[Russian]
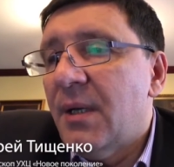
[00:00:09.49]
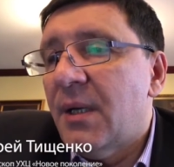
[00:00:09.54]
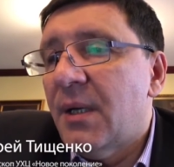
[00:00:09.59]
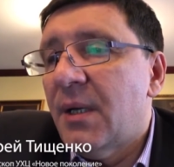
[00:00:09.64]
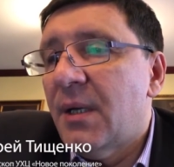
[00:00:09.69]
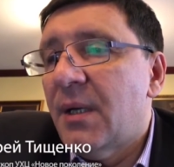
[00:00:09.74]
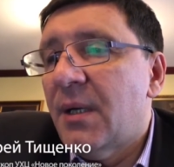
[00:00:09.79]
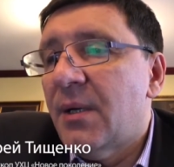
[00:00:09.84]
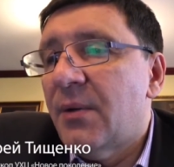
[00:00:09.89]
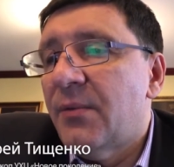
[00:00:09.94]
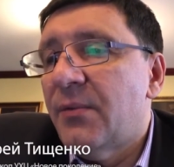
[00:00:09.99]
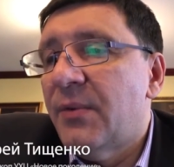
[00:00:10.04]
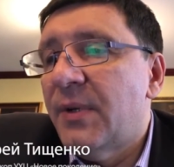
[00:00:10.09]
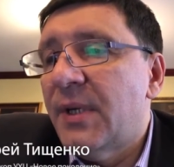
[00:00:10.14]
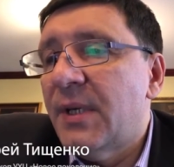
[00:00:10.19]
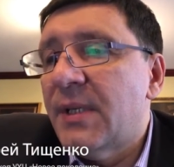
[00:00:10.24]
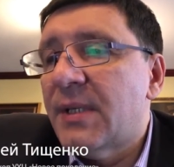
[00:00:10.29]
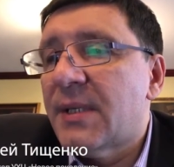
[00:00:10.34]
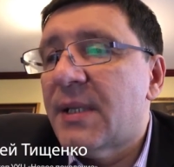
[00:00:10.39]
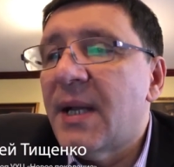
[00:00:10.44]
А,
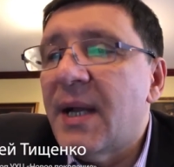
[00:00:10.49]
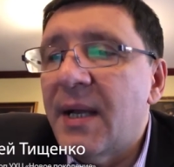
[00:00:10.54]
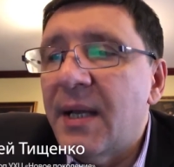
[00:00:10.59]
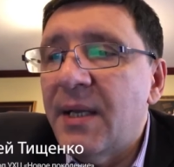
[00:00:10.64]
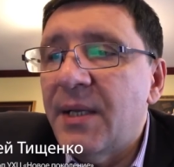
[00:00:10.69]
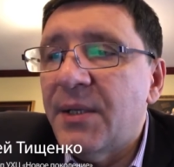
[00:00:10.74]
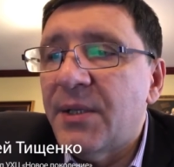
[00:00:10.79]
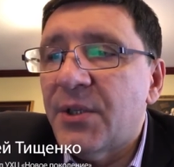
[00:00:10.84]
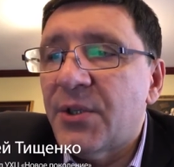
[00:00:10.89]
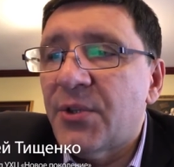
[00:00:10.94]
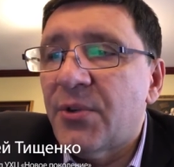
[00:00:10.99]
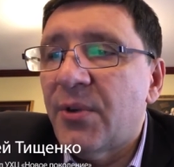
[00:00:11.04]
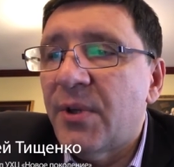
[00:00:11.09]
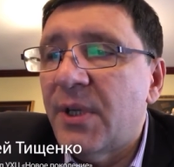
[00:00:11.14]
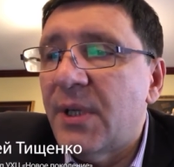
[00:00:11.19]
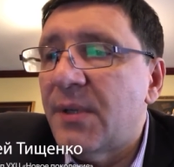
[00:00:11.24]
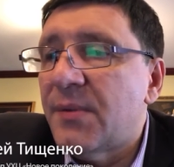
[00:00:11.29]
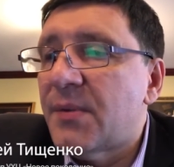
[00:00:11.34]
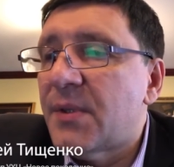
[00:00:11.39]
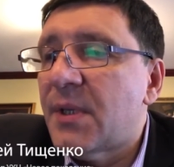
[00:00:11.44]
вы знаете, что
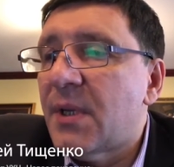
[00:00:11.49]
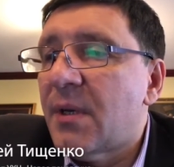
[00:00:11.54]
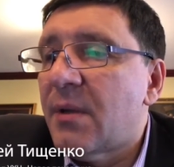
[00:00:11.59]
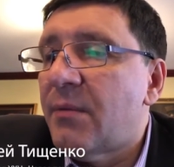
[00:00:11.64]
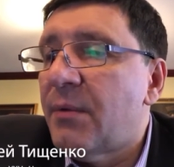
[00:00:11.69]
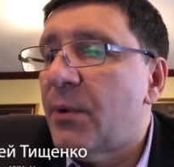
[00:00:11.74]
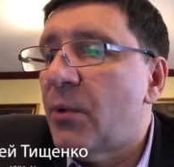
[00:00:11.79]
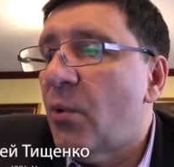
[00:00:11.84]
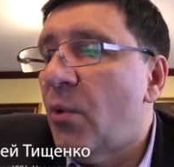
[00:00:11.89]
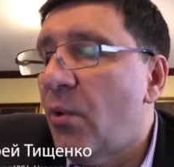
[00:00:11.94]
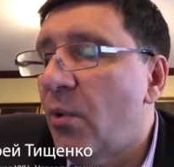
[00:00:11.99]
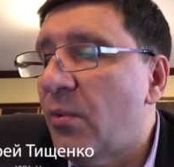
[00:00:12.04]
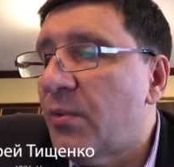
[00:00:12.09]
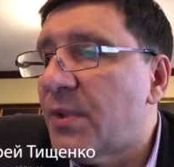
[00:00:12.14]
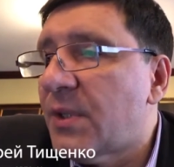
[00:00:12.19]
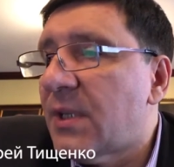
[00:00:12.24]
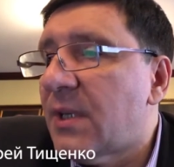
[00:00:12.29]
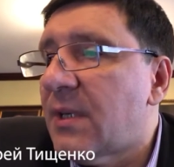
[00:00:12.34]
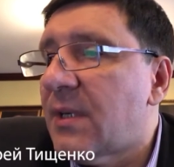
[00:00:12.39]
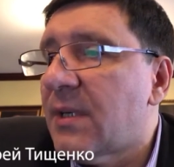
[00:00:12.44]
есть в церкви
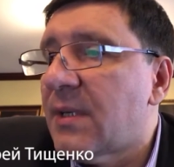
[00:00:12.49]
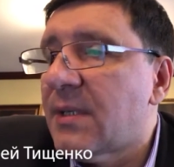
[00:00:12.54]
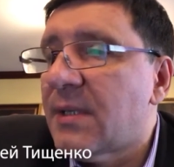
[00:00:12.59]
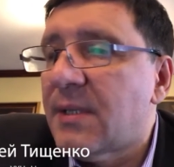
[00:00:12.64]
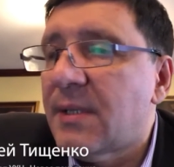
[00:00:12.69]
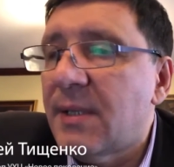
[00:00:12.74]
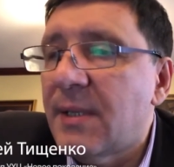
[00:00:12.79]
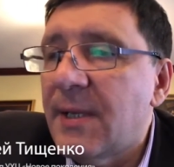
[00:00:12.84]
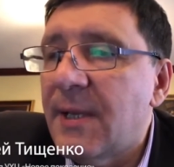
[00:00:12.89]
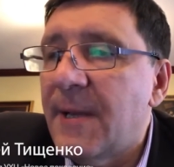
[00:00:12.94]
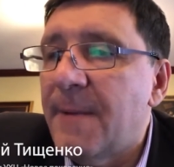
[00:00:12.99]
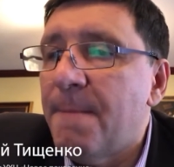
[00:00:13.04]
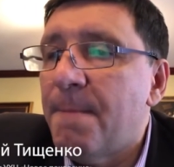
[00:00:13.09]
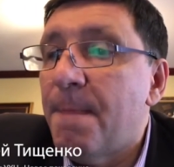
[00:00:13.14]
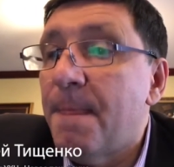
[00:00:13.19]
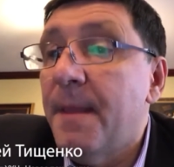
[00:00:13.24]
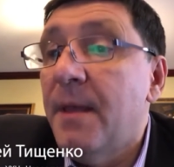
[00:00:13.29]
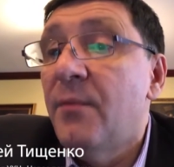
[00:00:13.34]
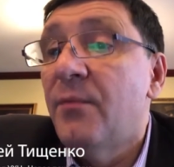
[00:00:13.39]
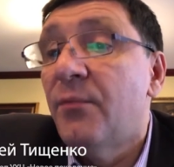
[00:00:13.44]
овцы, козлы
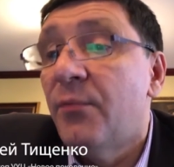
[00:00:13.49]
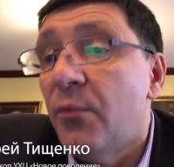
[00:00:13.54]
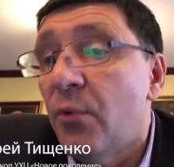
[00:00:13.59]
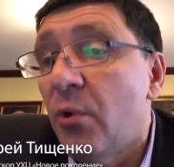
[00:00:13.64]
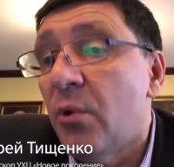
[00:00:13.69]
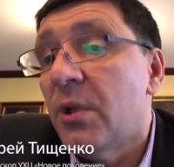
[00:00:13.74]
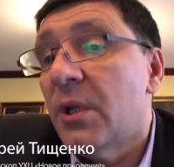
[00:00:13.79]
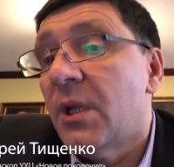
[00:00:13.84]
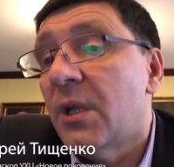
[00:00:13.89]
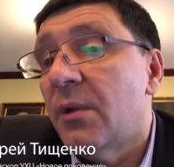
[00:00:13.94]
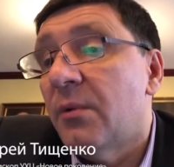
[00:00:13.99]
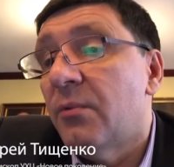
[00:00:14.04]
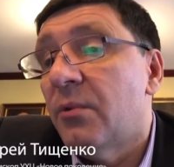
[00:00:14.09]
и волки.